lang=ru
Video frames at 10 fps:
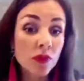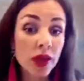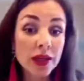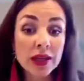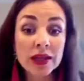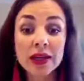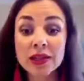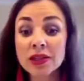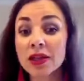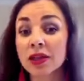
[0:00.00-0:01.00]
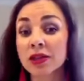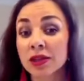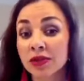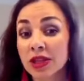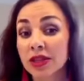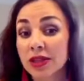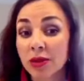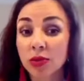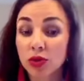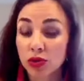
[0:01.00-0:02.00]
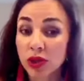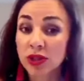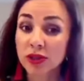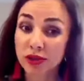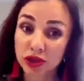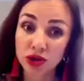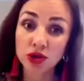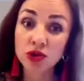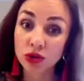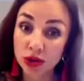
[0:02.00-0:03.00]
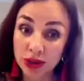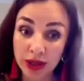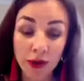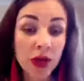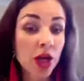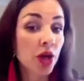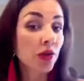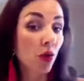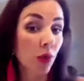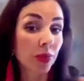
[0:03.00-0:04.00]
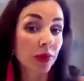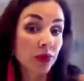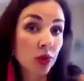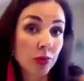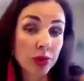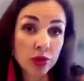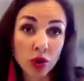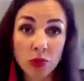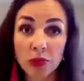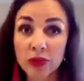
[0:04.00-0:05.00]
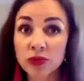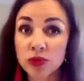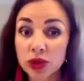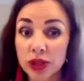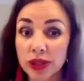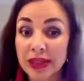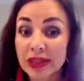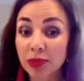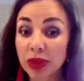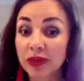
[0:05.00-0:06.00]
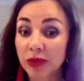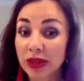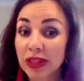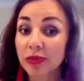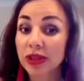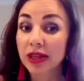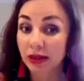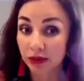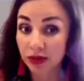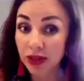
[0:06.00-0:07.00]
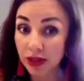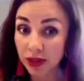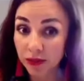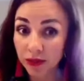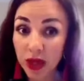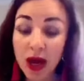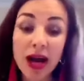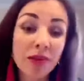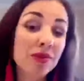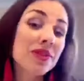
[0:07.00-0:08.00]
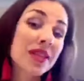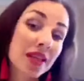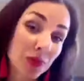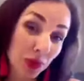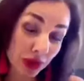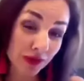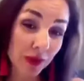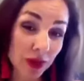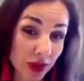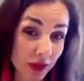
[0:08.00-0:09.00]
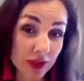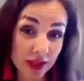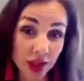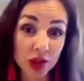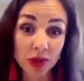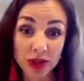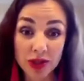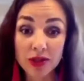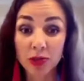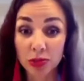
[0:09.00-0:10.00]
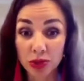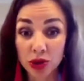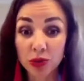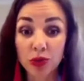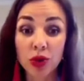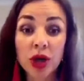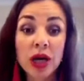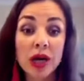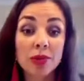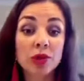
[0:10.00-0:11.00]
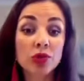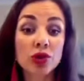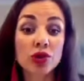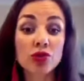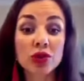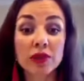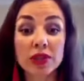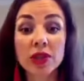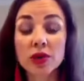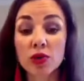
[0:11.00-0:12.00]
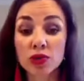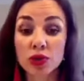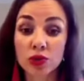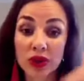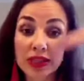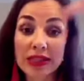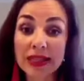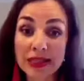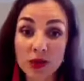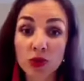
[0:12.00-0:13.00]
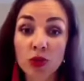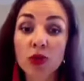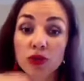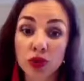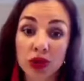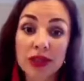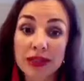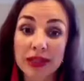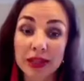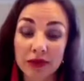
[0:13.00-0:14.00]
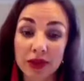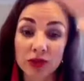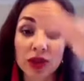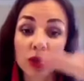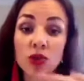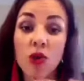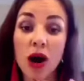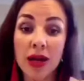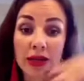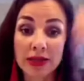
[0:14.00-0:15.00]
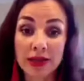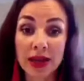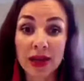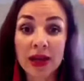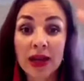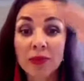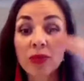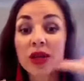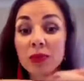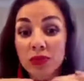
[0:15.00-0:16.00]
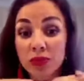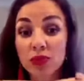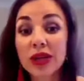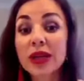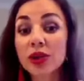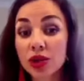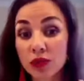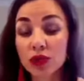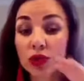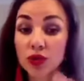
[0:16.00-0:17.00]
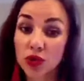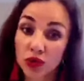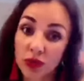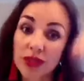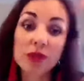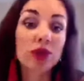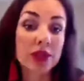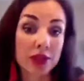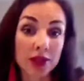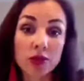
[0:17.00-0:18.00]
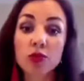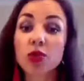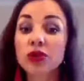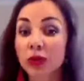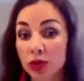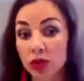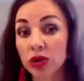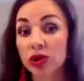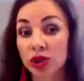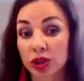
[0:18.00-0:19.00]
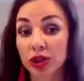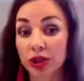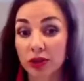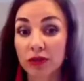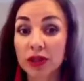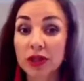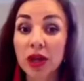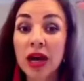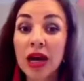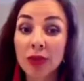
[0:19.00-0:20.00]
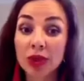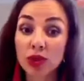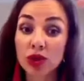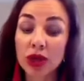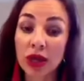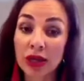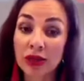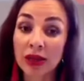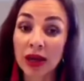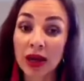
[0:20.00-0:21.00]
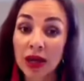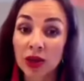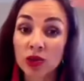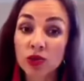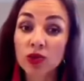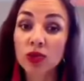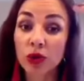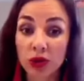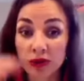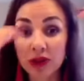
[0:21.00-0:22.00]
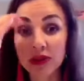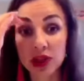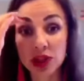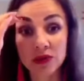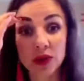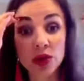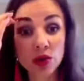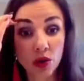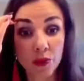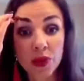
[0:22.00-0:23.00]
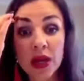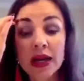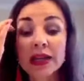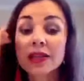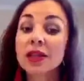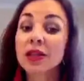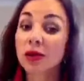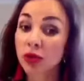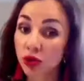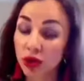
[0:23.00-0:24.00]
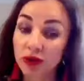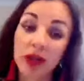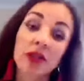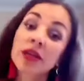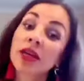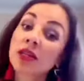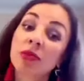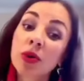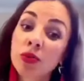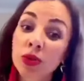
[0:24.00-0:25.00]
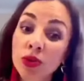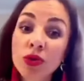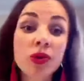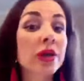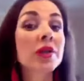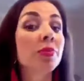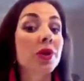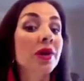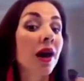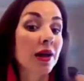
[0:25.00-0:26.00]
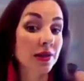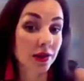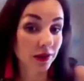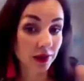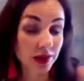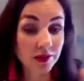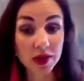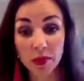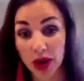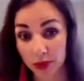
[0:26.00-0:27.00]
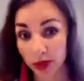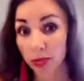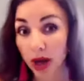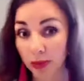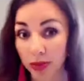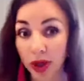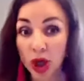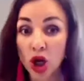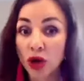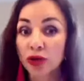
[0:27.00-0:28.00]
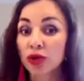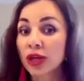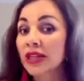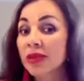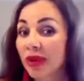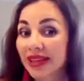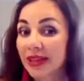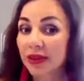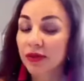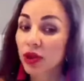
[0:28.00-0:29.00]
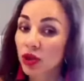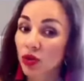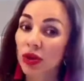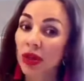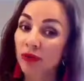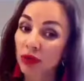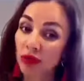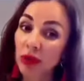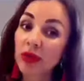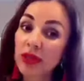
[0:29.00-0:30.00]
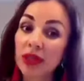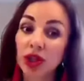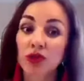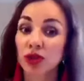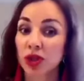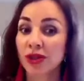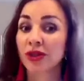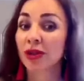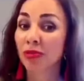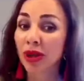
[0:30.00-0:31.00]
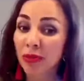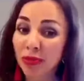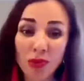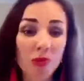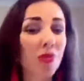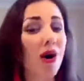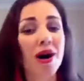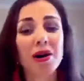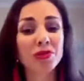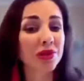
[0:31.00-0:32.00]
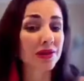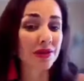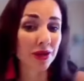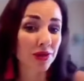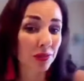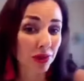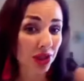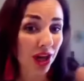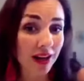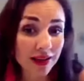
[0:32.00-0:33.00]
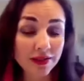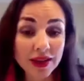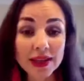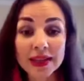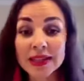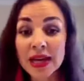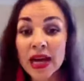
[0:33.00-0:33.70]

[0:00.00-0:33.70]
И родители действительно с нами иной раз достаточно жестко. Но при всем при том мы внутренне испытываем к ним ненависть, а мы все испытываем ненависть к нашим родителям. Почему? Потому что чувства, не знаете, как устроены? Если есть любовь, то есть ненависть. Вот эта дуальность, да? Мы либо в нуле и ничего не чувствуем, если у нас есть любовь, там столько же ненависти, потому что это друг друга уравновешивает. Но родители нам что говорят? Я тебя люблю, это прекрасно говорить своей маме и папе, но я тебя ненавижу, нам все время сдерживают, нас за это били по губам, не знаю, запрещали говорить.